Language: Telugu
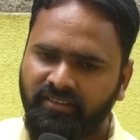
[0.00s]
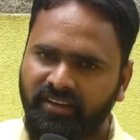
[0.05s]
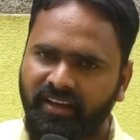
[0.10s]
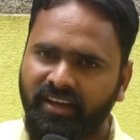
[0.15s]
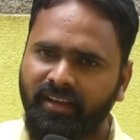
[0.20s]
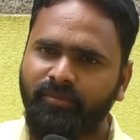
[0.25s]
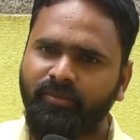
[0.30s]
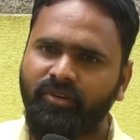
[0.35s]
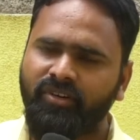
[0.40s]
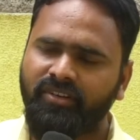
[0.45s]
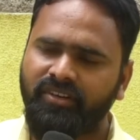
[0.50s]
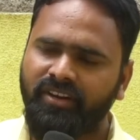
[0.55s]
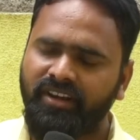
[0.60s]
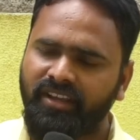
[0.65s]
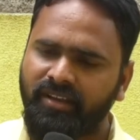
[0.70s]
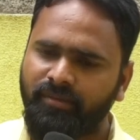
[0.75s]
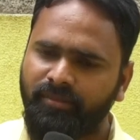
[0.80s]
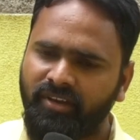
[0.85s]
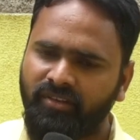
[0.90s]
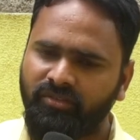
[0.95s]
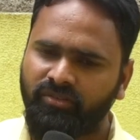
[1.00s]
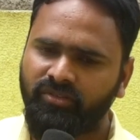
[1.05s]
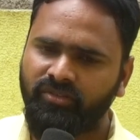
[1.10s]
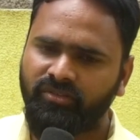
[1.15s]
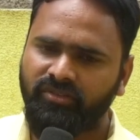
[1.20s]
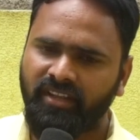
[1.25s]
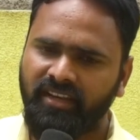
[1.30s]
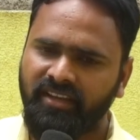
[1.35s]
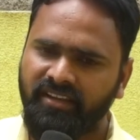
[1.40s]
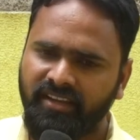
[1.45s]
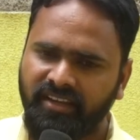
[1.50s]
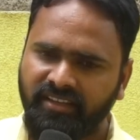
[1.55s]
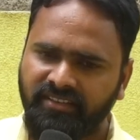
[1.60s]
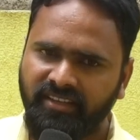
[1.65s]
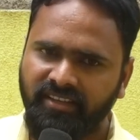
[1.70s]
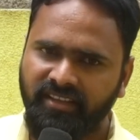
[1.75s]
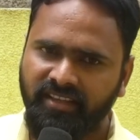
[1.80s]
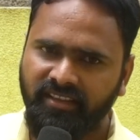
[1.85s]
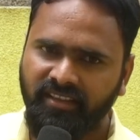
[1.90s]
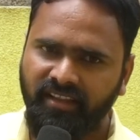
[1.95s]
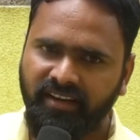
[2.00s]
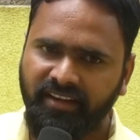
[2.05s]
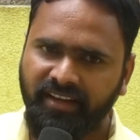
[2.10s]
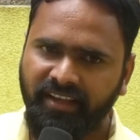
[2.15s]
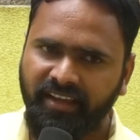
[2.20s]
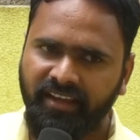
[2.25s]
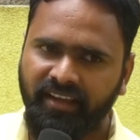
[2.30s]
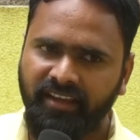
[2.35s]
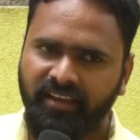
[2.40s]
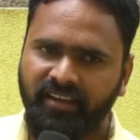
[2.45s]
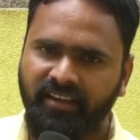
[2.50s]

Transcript: జగన్మోహన్ రెడ్డికి మేము తెలియజేసేది ఏంటంటే